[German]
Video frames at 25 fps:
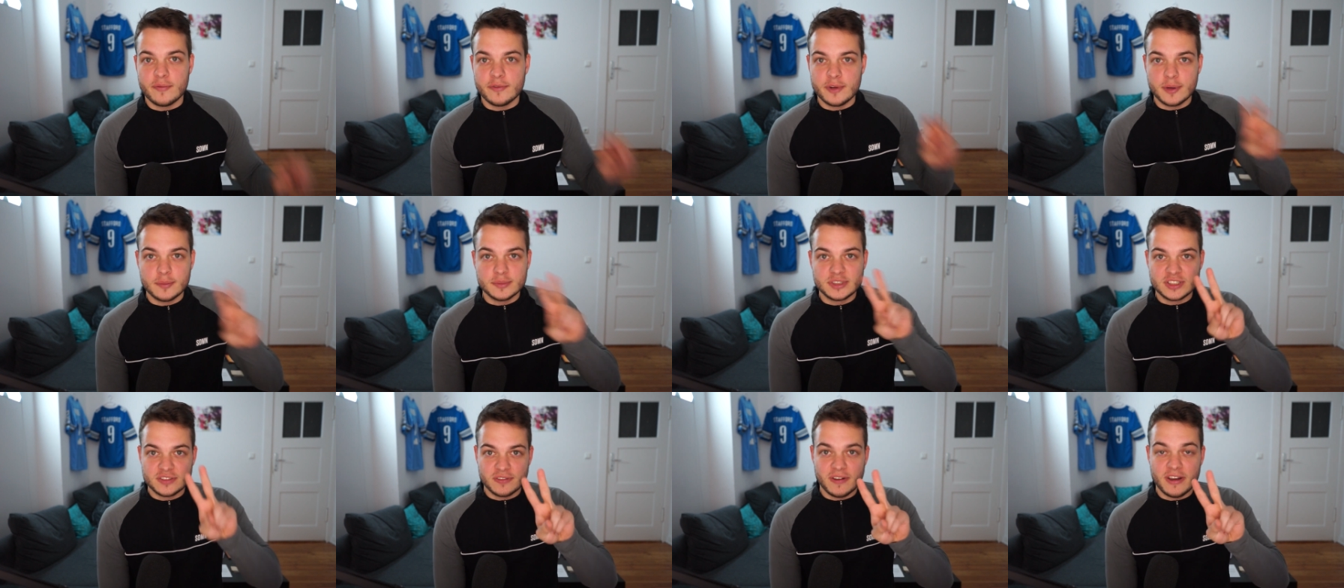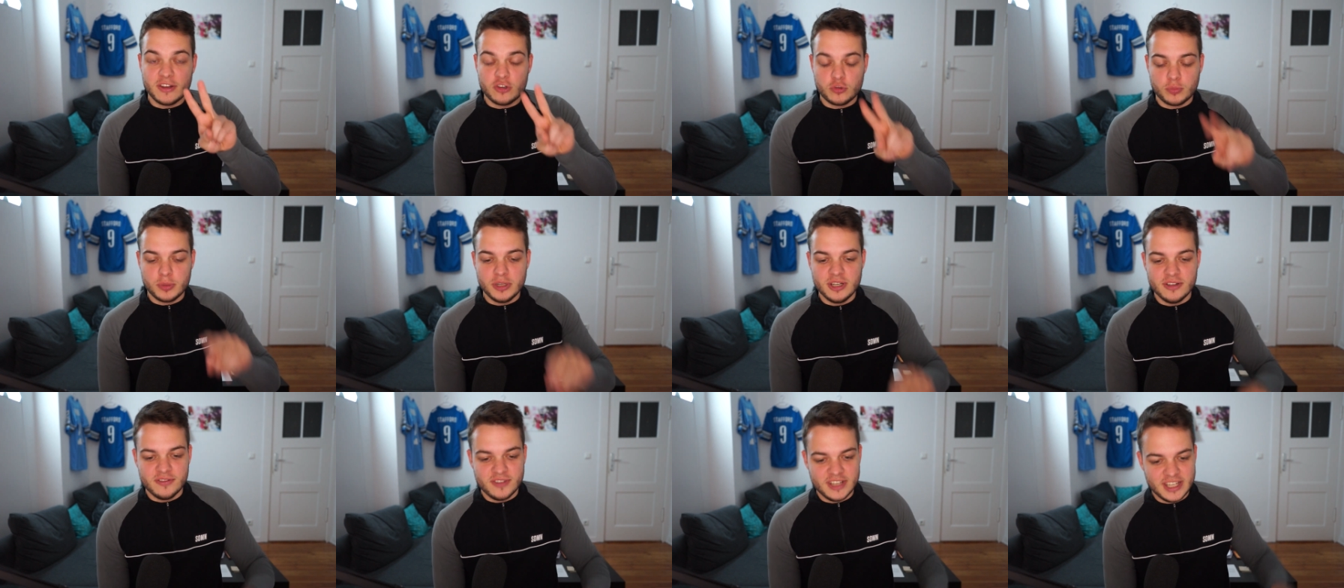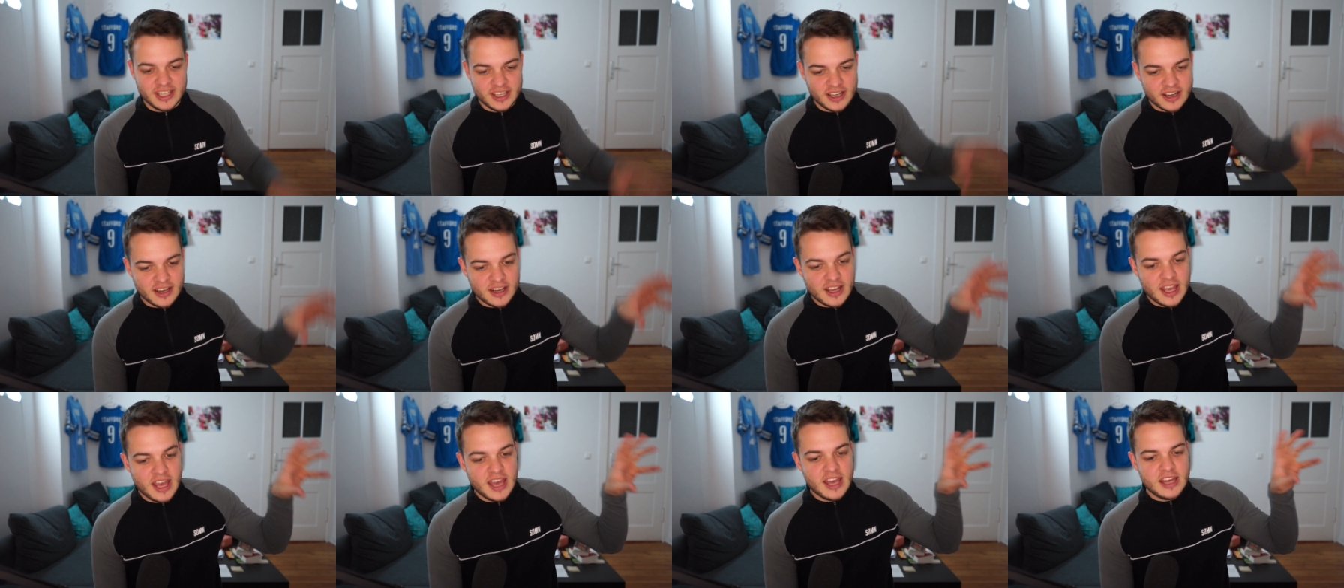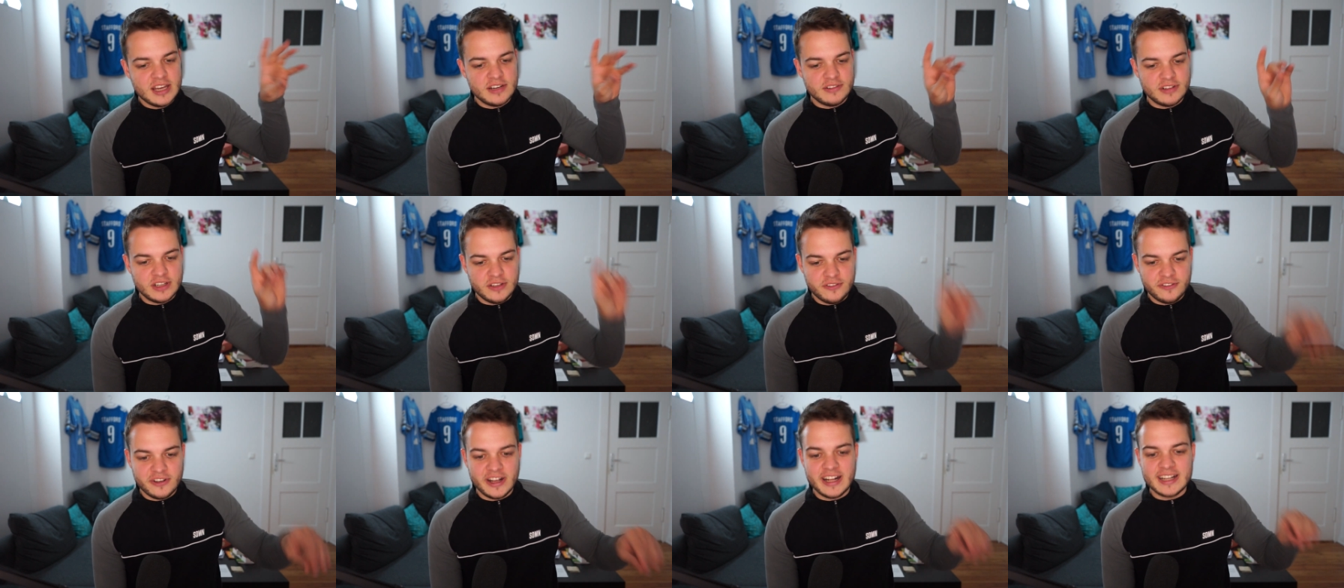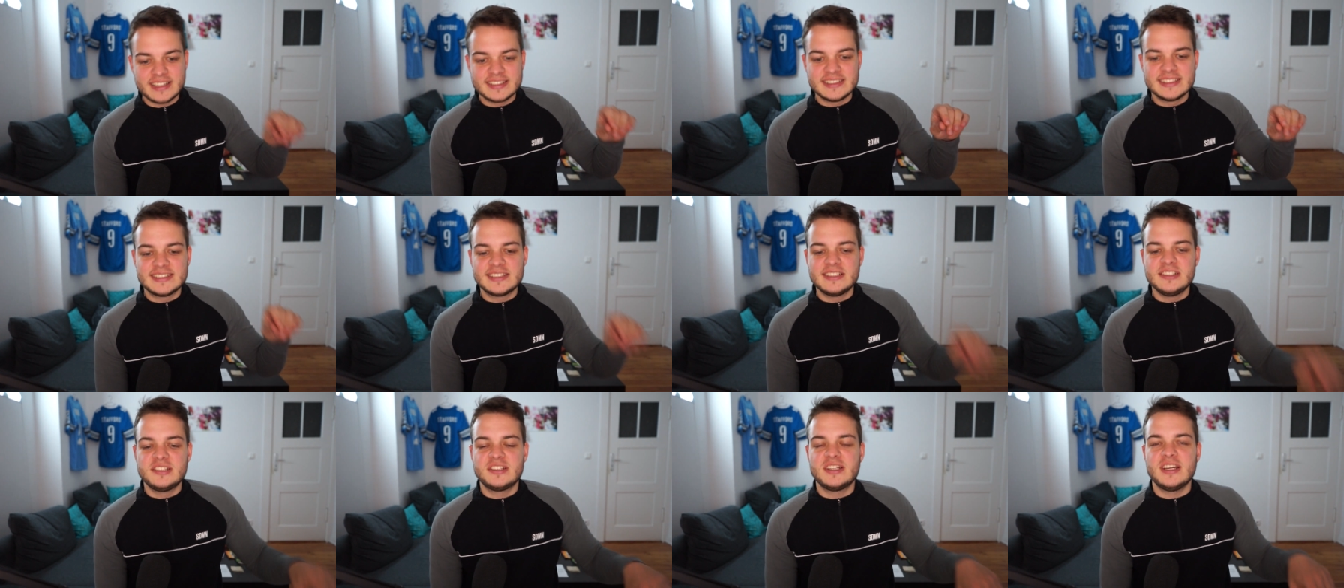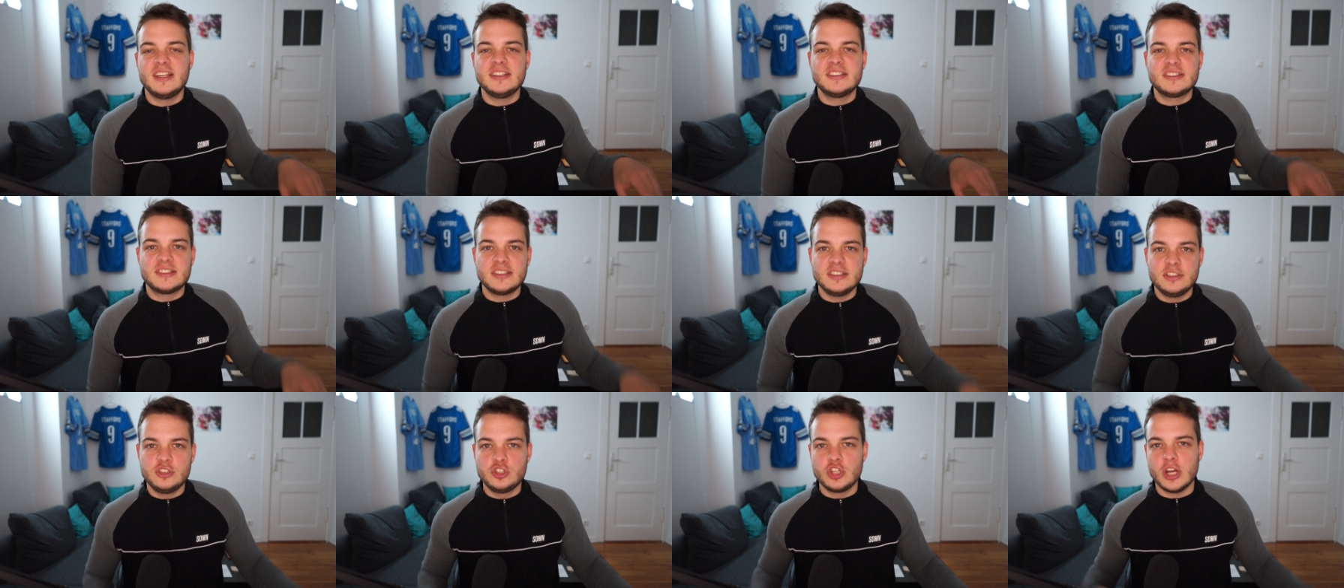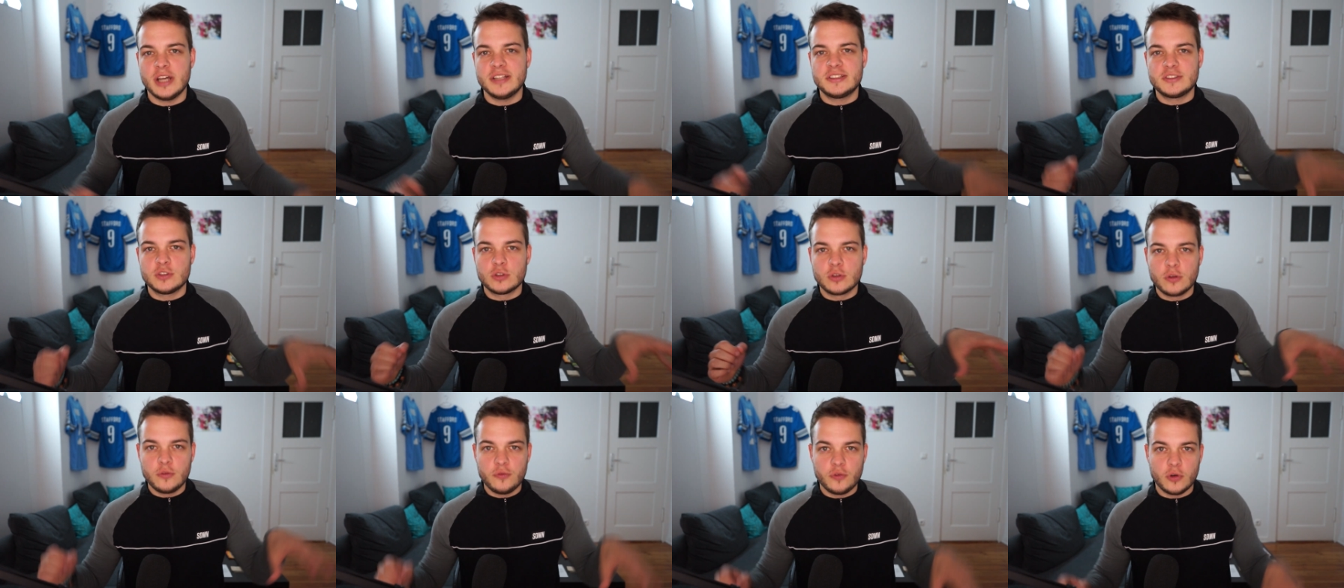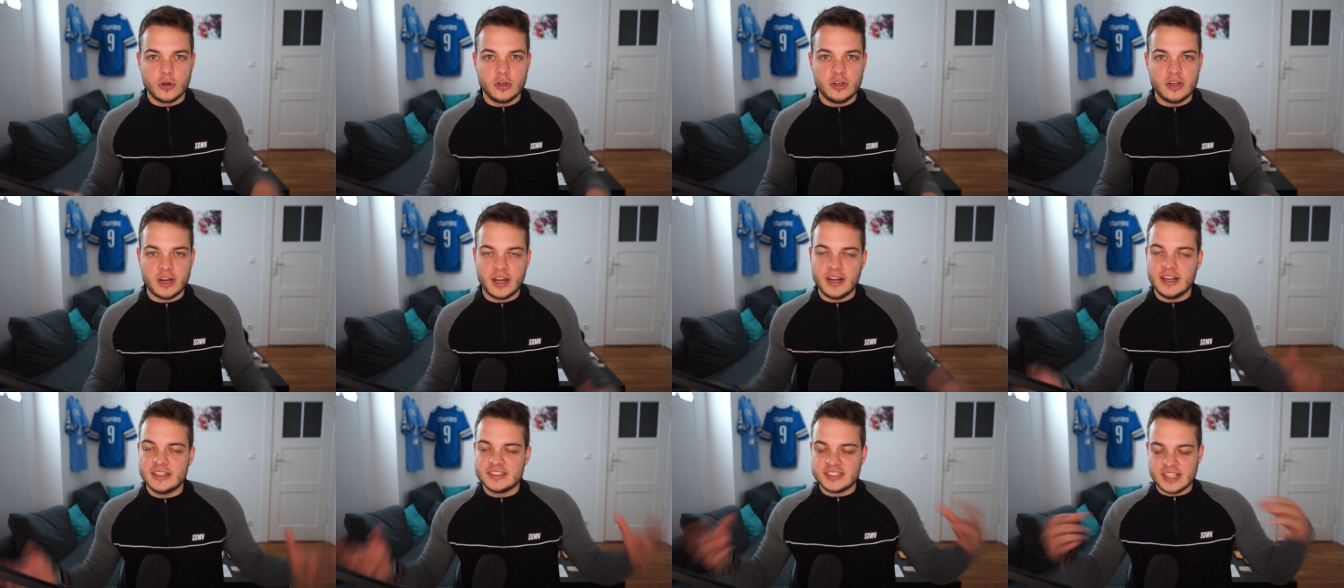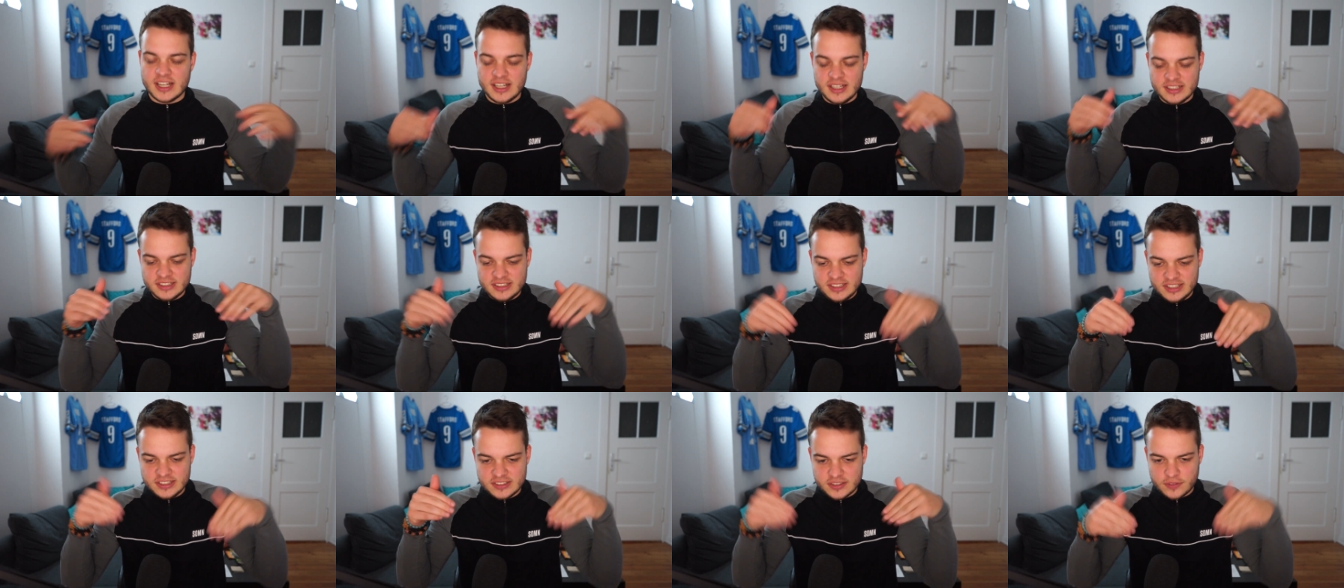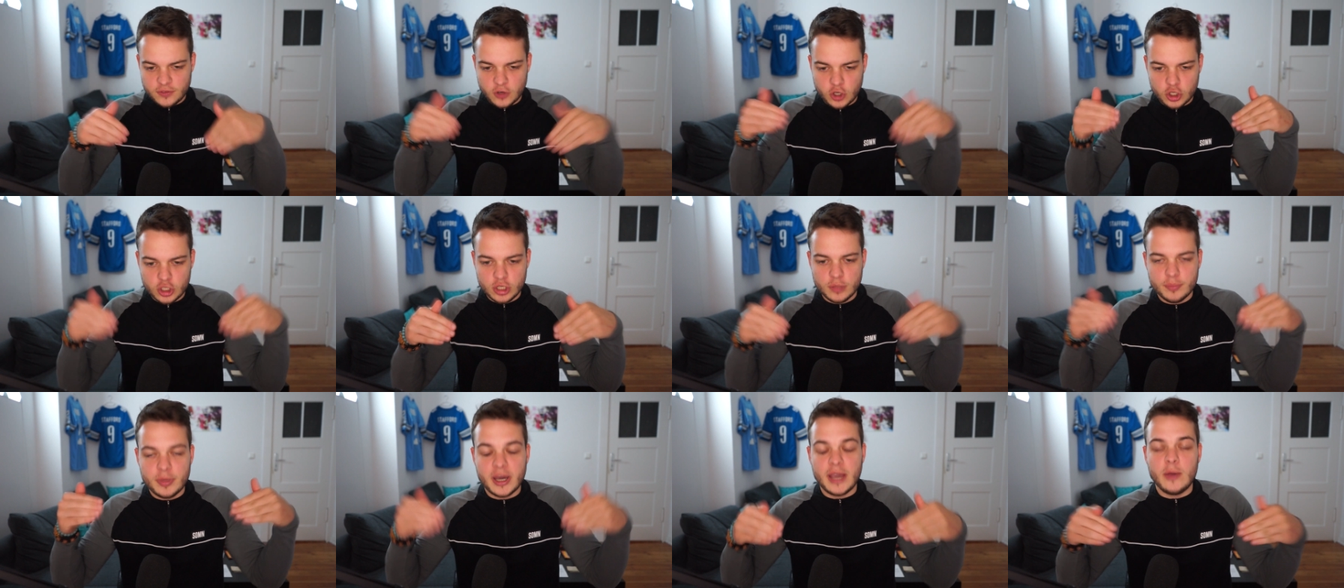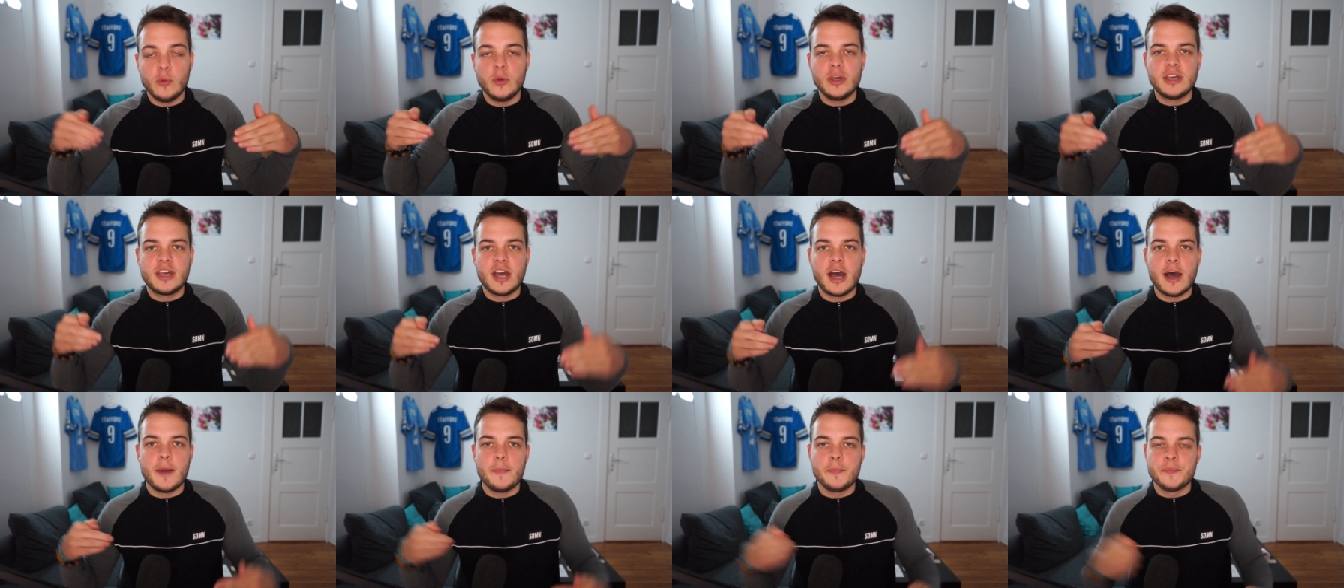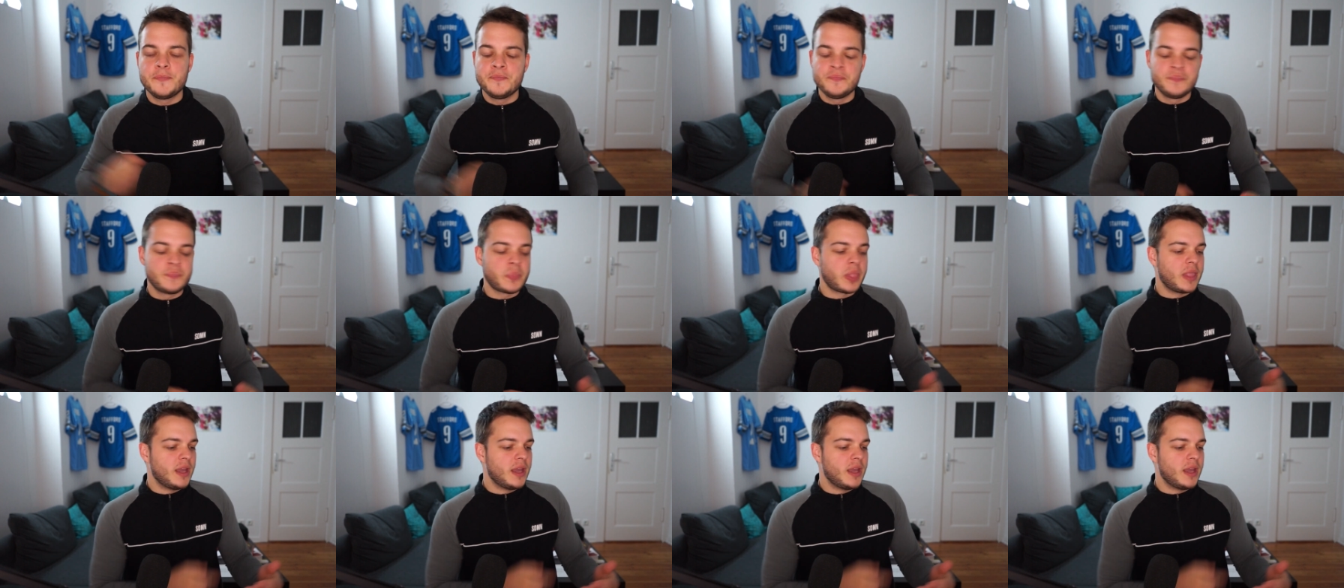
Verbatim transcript: Wir haben zwei Spiele weniger, weil die Falcons, die Saints, die Jets und die 49ers alle diese Woche eine Bye-Week haben.